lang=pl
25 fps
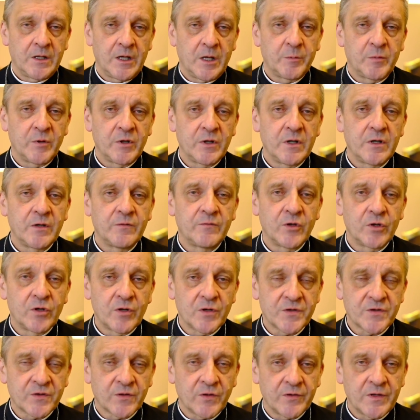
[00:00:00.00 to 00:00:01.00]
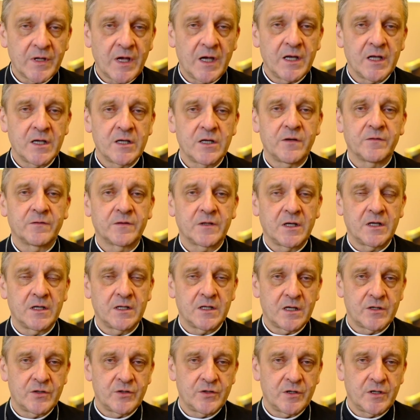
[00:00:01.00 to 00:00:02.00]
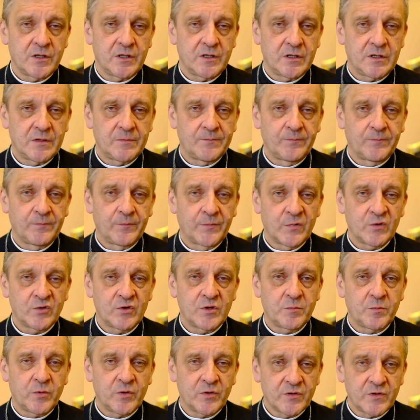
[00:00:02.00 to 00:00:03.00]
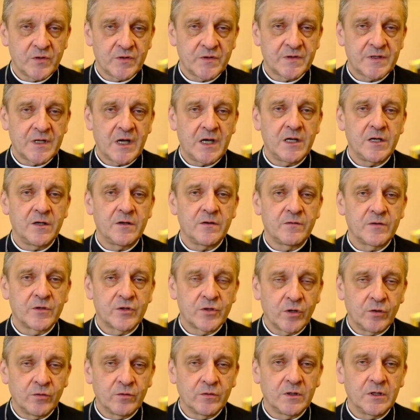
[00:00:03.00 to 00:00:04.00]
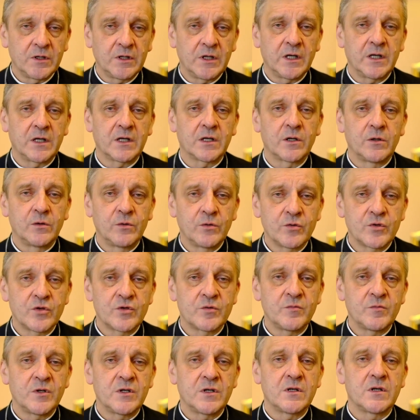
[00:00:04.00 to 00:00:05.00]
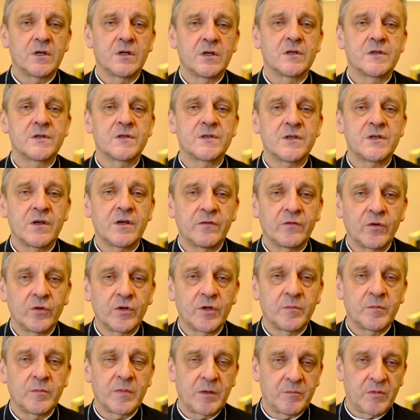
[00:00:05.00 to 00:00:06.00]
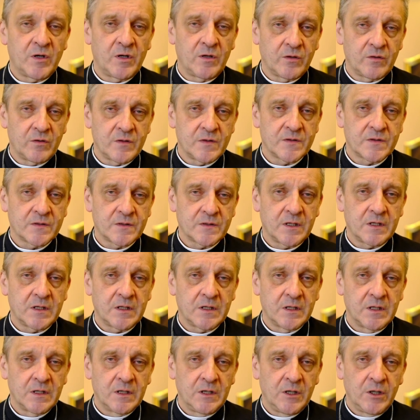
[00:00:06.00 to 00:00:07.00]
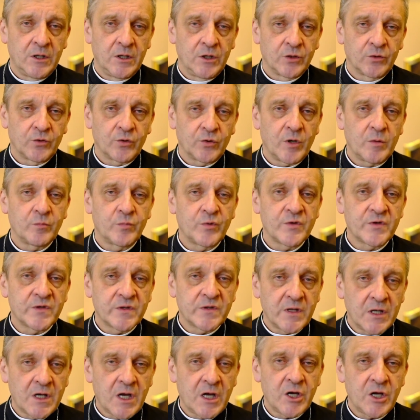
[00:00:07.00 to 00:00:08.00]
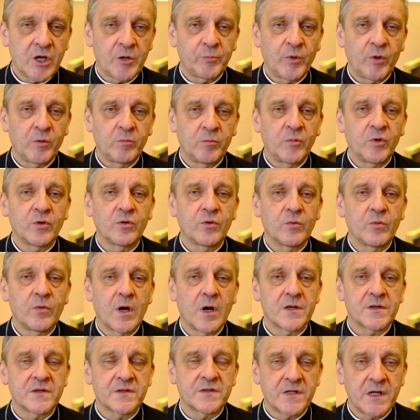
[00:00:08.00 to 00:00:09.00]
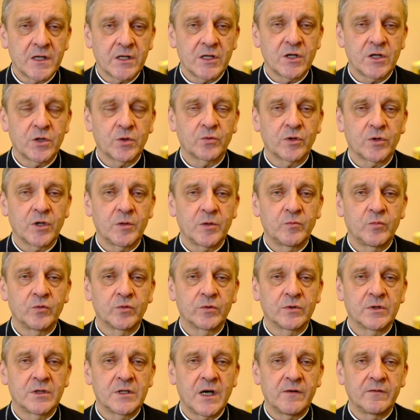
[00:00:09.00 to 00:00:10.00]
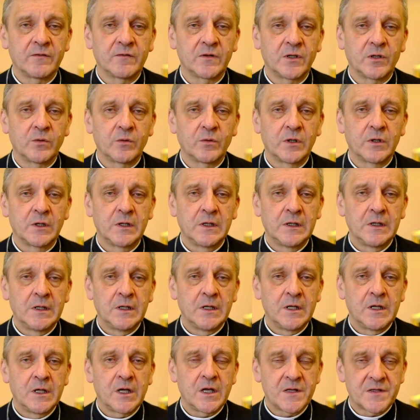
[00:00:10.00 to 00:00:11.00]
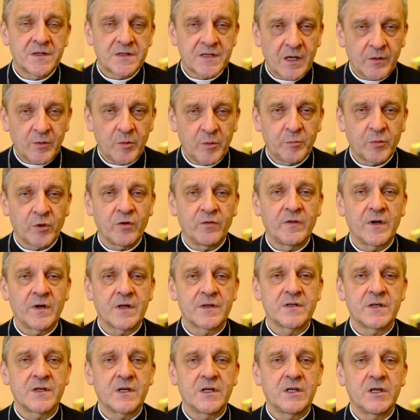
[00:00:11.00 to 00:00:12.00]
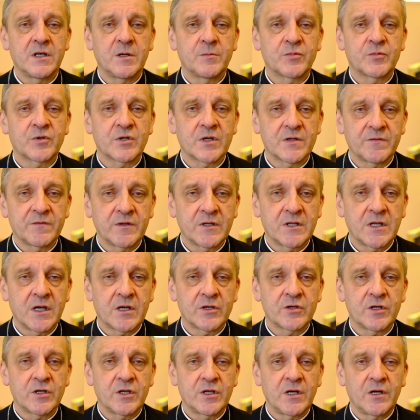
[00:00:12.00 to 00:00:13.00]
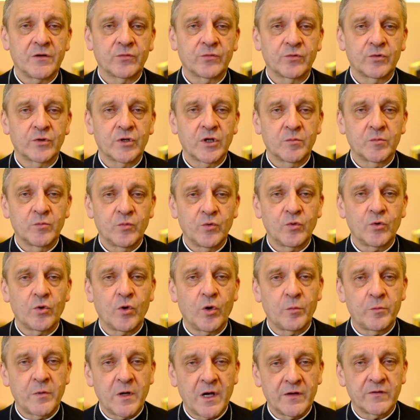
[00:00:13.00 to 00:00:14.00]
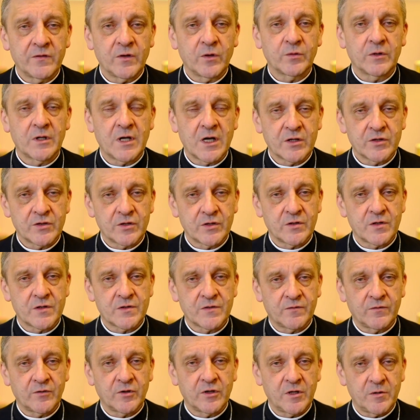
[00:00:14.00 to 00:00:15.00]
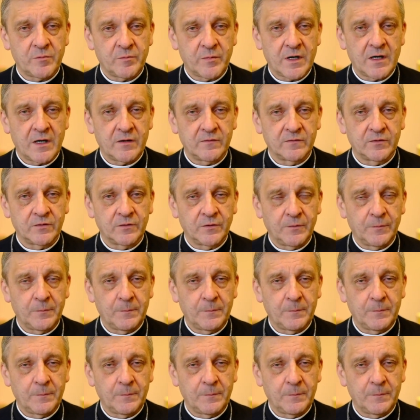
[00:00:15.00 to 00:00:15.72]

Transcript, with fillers: nie byli wydoskonaleni w tej nadziei, którzy pozostali ciągle ludźmi z niewoli babilońskiej, którym pustynia nie pomogła, znaki, które Bóg dawał, i całe prowadzenie przez wydarzenia, w których Bóg objawiał także to swoje prawo.